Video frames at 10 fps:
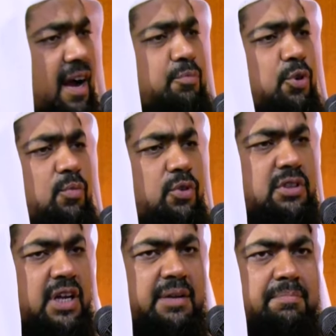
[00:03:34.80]
আব্দুল
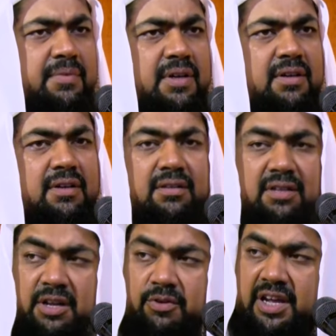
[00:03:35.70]
মোত্তালিব
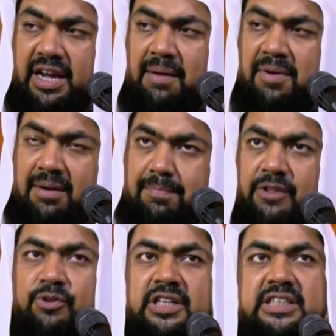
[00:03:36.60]
তিনি ওই কাবার
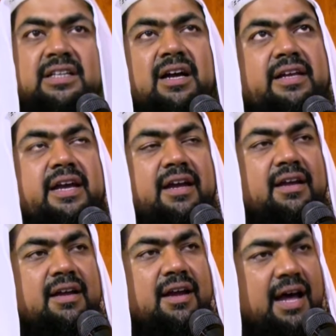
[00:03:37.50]
পাদদেশে দাঁড়িয়ে
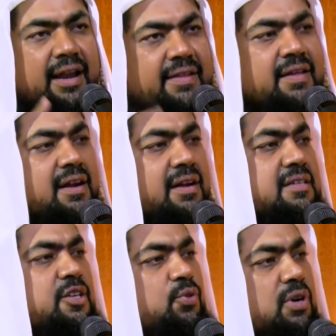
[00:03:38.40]
আল্লাহ তালার
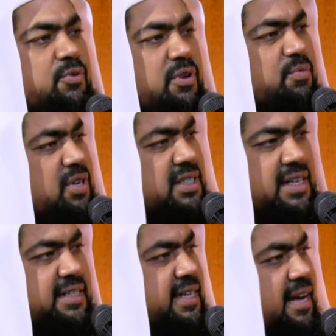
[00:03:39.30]
কাছে দোয়া করে
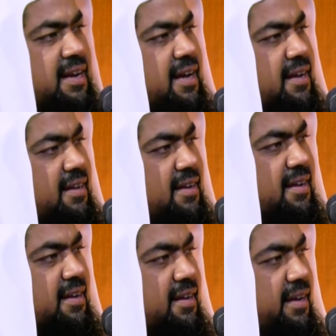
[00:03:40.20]
বলেছেন যে আল্লাহ
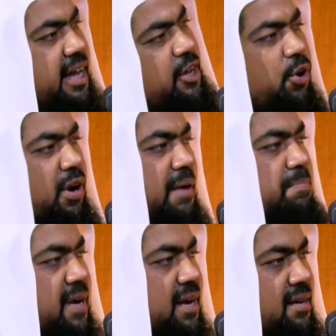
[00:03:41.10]
এই ঘর
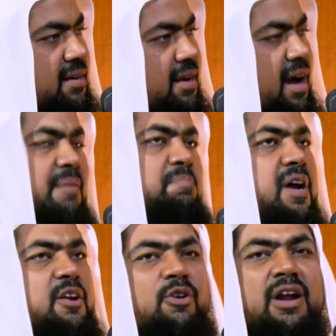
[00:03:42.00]
আপনার
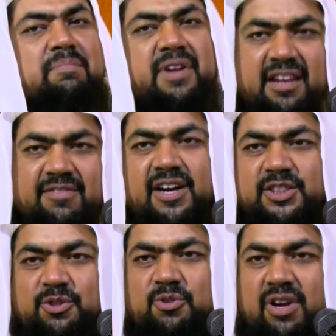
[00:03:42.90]
আপনার ঘর আপনি
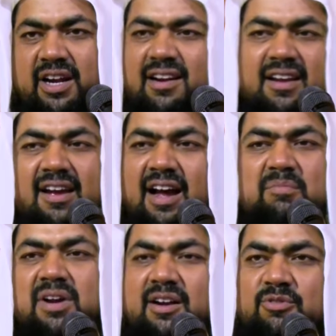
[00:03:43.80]
হেফাজত করেন
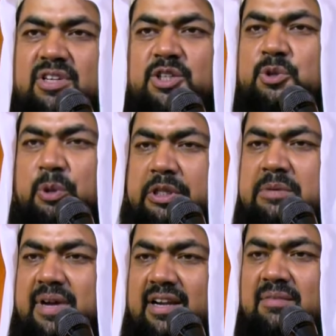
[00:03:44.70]
আমরা এখন কিছু করতে
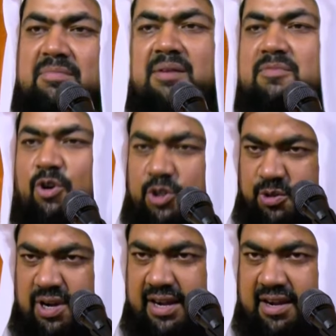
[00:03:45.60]
পারলাম না আমরা
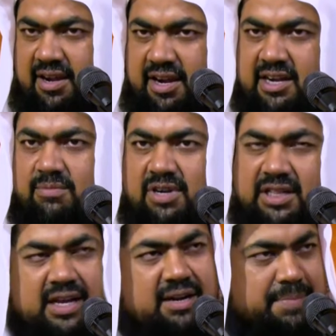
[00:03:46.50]
অসহায় এটা বলে
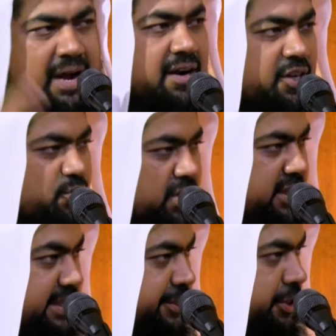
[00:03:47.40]
তারা পাহাড়ে চলে
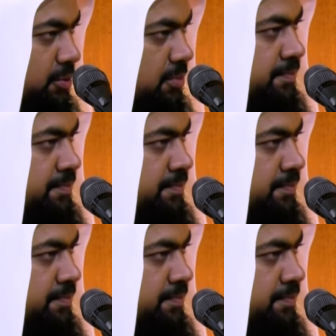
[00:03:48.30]
গিয়েছিল